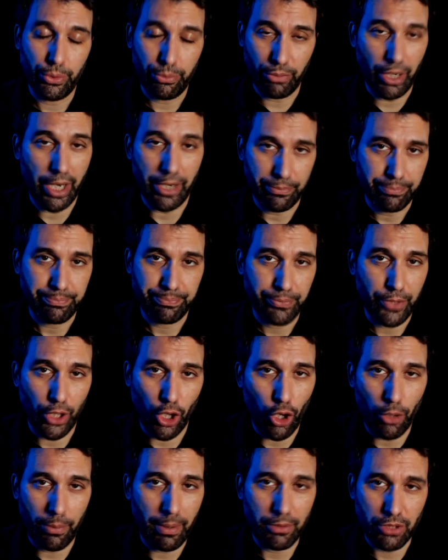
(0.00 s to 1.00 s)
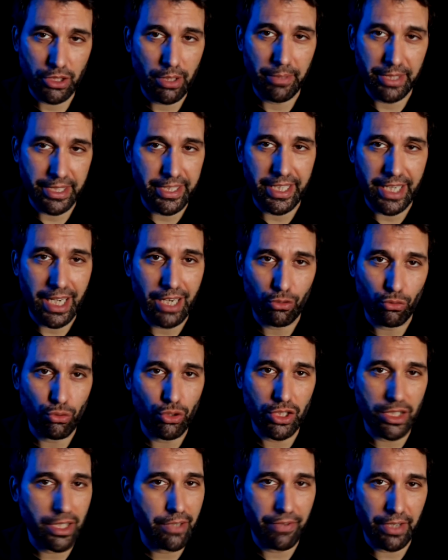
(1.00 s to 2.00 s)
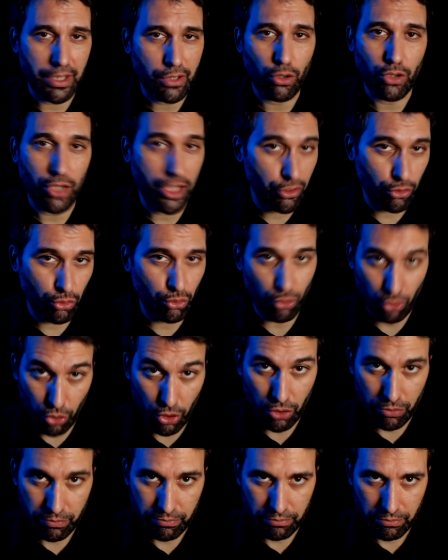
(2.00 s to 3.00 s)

Bueno, no vamos a mentir, a algunos le faltó el cantón duro.